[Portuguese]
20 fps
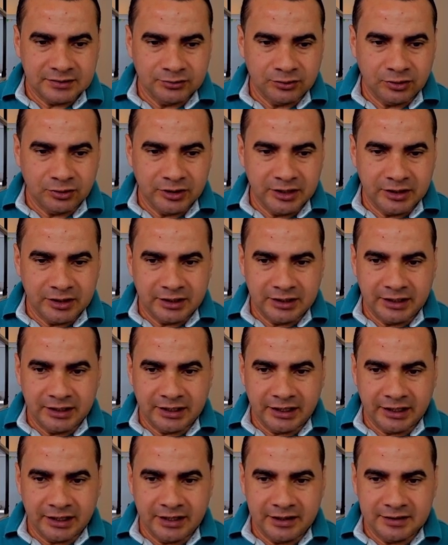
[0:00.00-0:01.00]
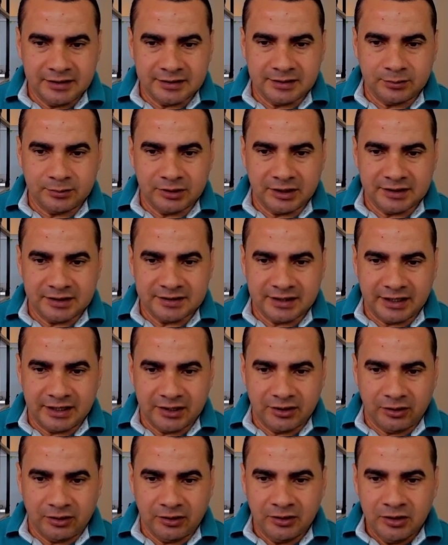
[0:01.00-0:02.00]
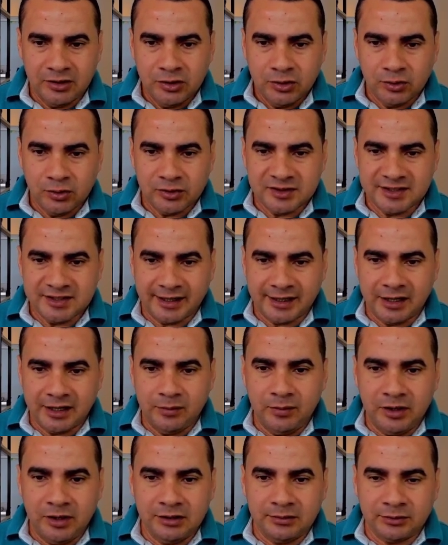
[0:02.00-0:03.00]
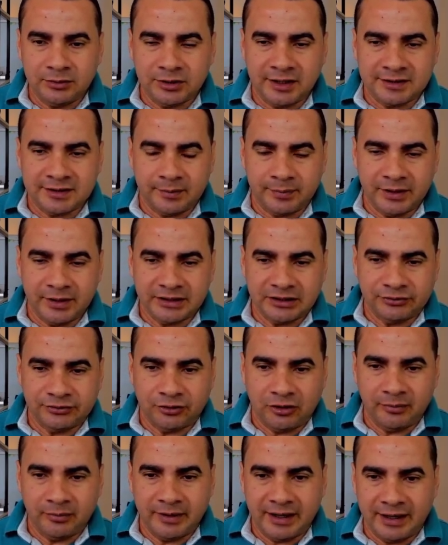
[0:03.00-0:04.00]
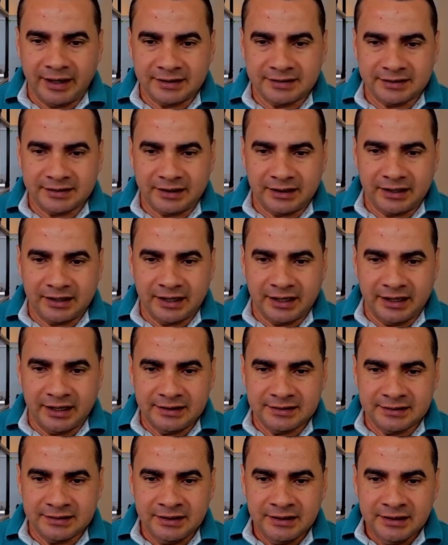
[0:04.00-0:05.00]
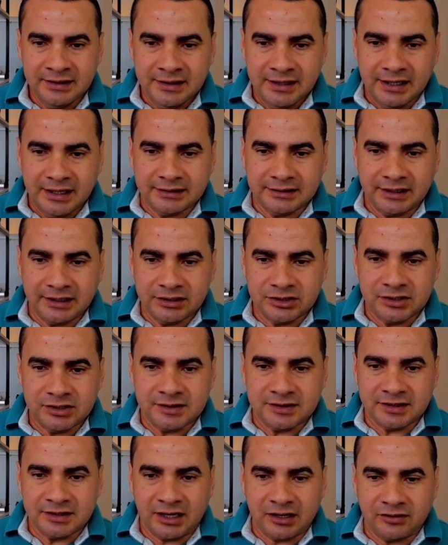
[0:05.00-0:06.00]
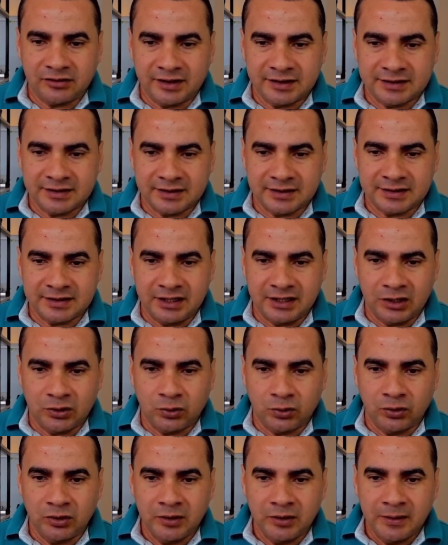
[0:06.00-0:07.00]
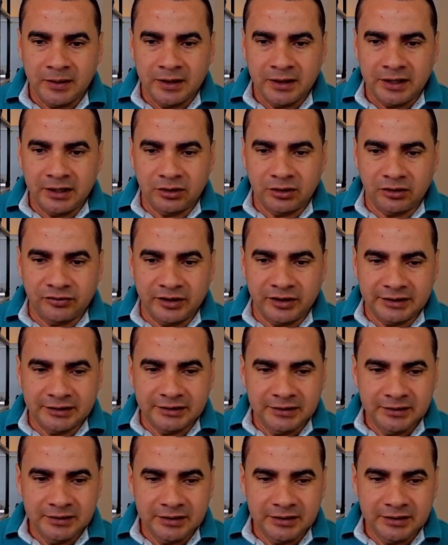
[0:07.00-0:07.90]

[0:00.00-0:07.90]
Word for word: Vou clicar aqui em simular saque. Ó. O saque mínimo nessa plataforma é 100 reais. A taxa de saque vai ser 5,90.